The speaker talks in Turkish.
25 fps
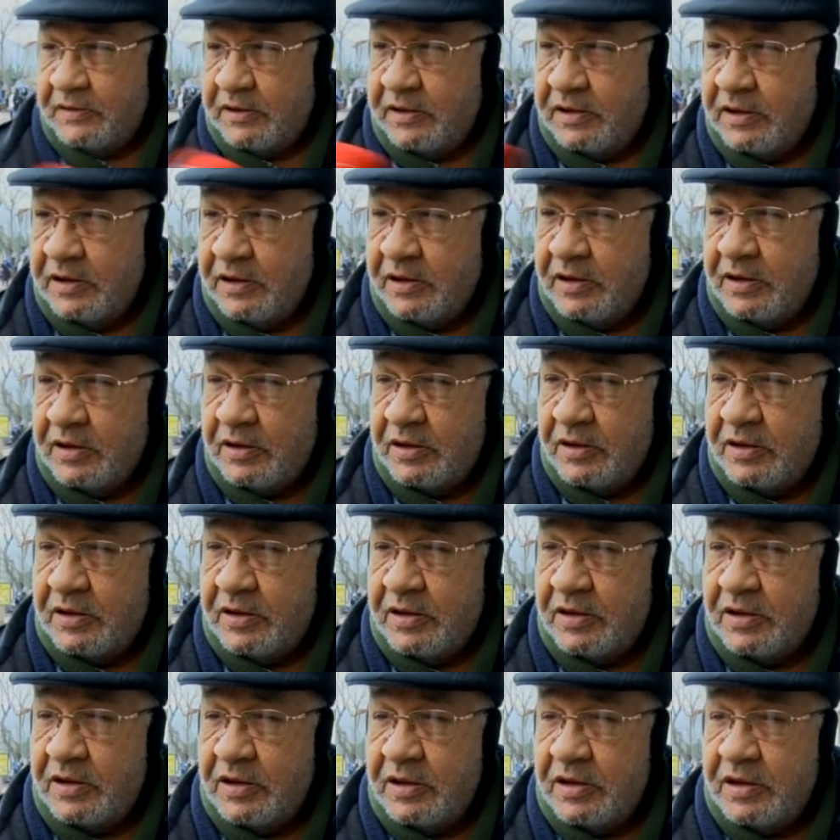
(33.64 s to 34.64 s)
Dokuzuncu kez
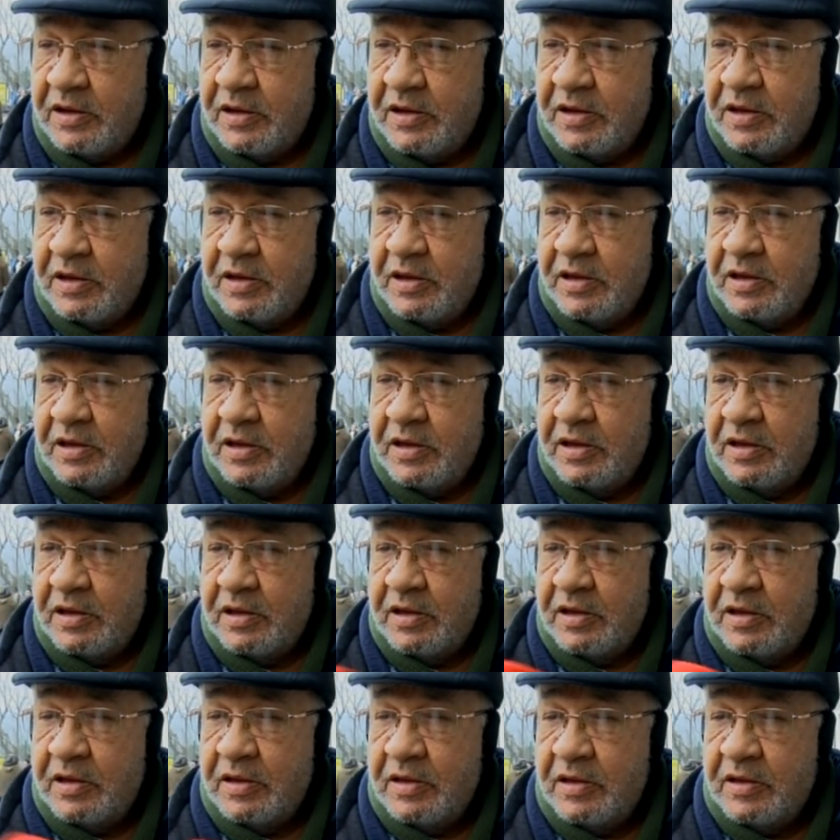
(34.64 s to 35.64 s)
devret. Tabeniz var mı?
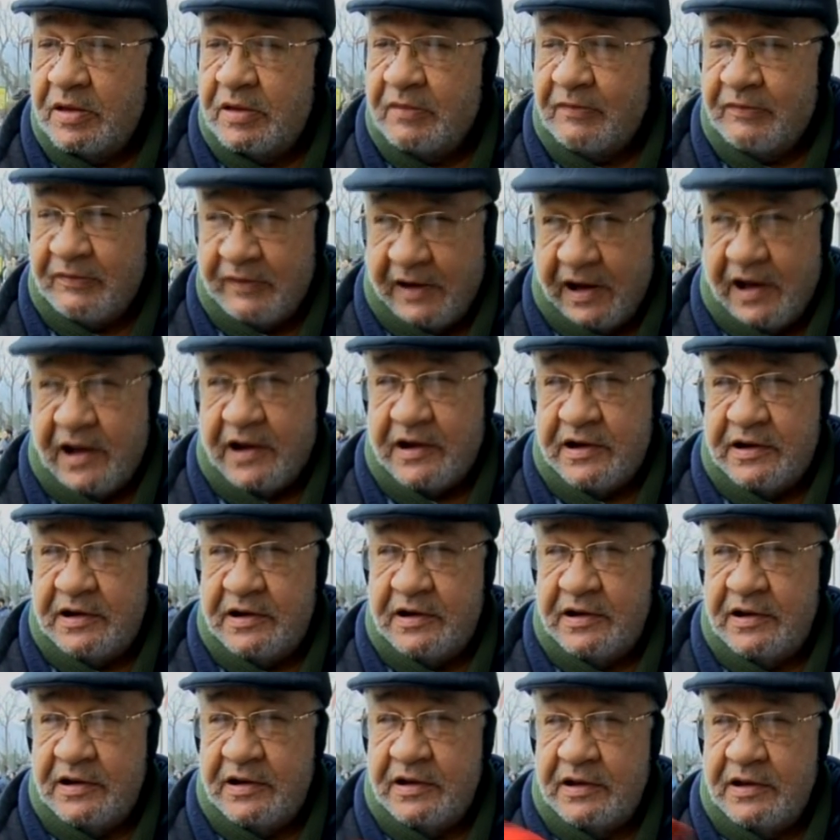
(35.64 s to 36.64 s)
Var.
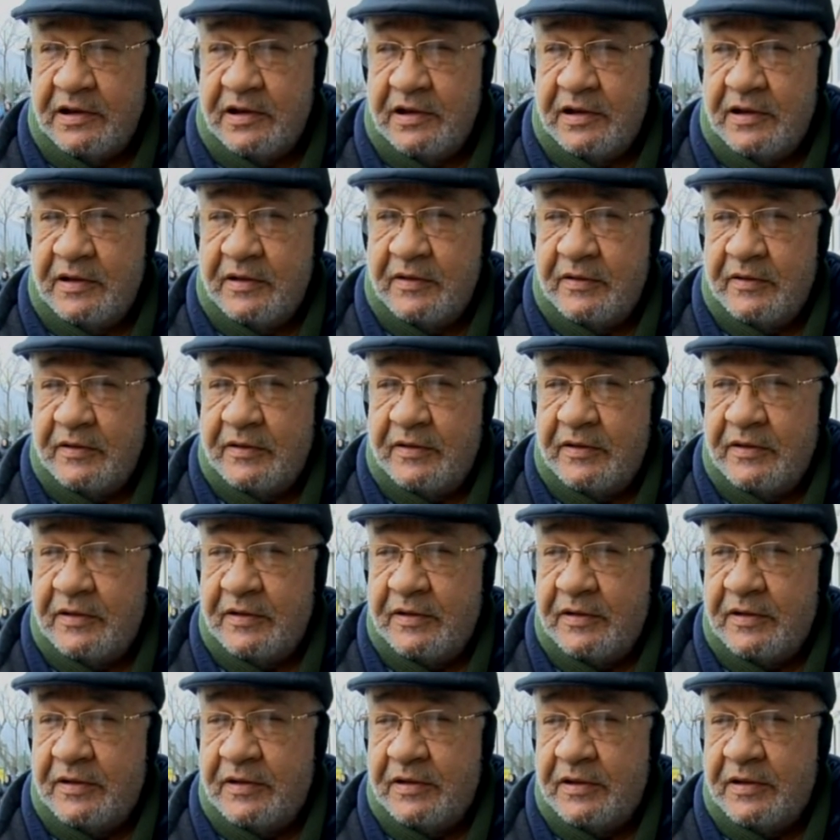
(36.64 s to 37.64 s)
26 milyona
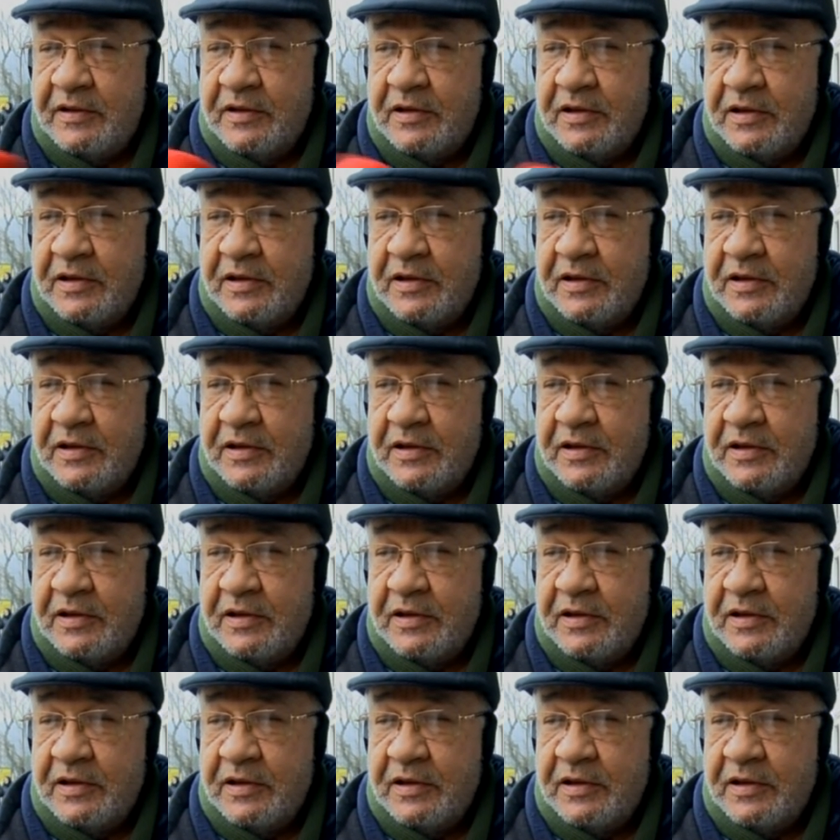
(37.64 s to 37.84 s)
koşuyor.